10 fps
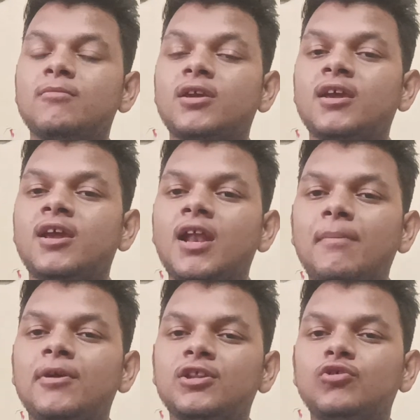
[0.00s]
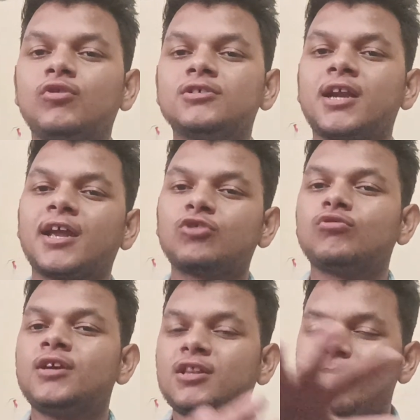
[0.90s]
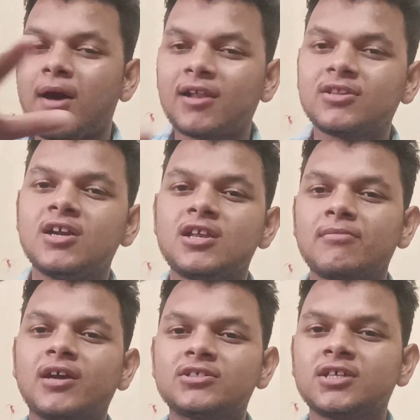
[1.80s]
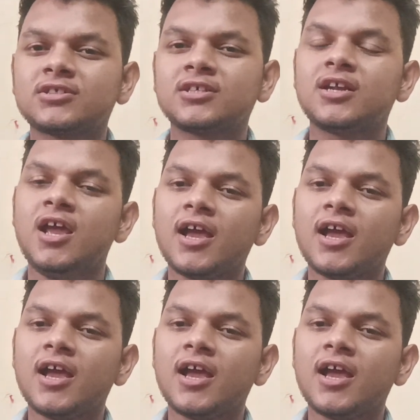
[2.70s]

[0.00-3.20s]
टीम के खिलाफ भिड़ती हुई नजर आएगी तो ये थी भारतीय टीम का स्ट्रक्चर